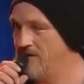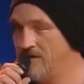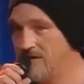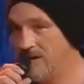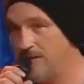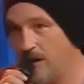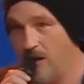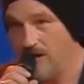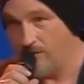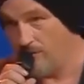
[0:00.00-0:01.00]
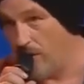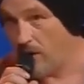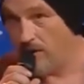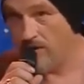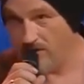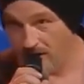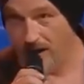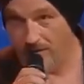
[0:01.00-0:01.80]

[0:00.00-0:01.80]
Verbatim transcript: Das ist der Mitleidsblock in dieser